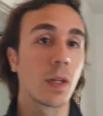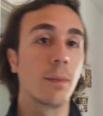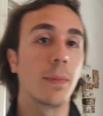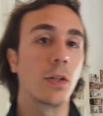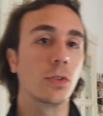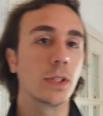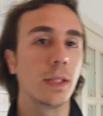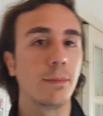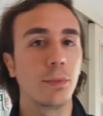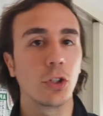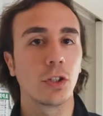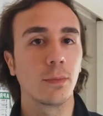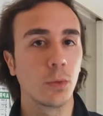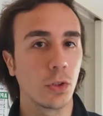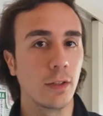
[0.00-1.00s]
per un
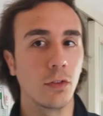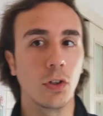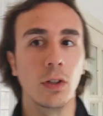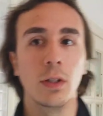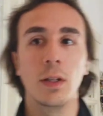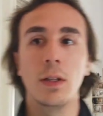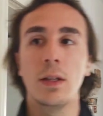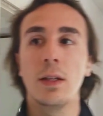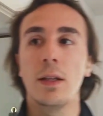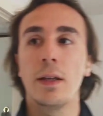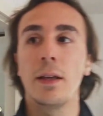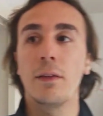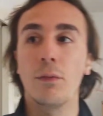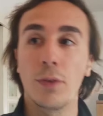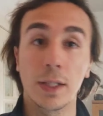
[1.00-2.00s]
semplice motivo.
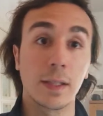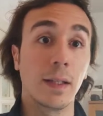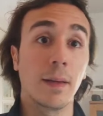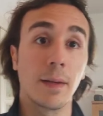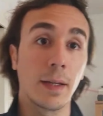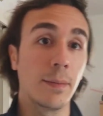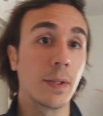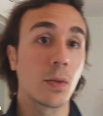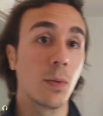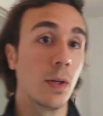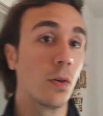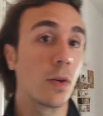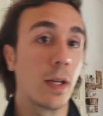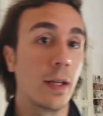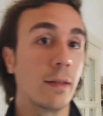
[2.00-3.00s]
Infatti era per
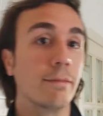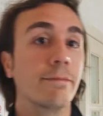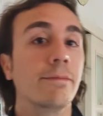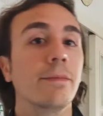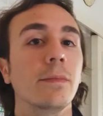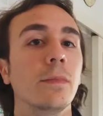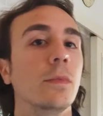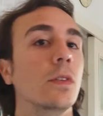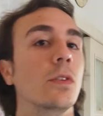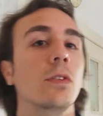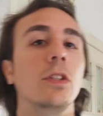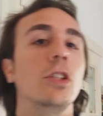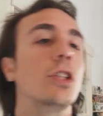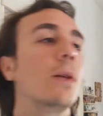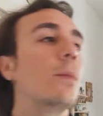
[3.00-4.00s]
quello che
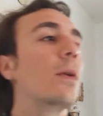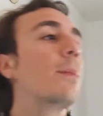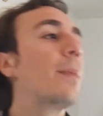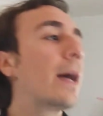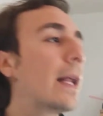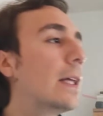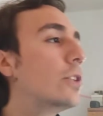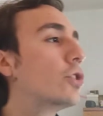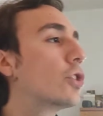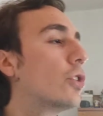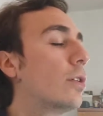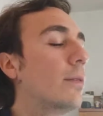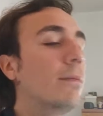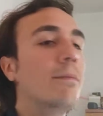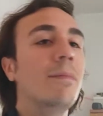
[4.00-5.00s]
diciamo il
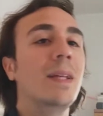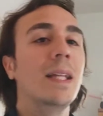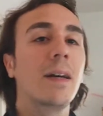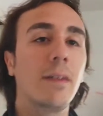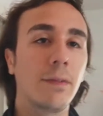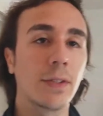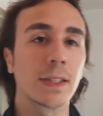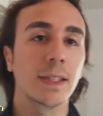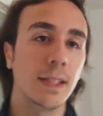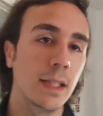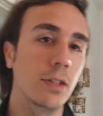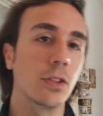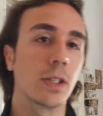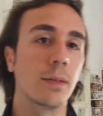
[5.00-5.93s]
pareggio mi dava fastidio,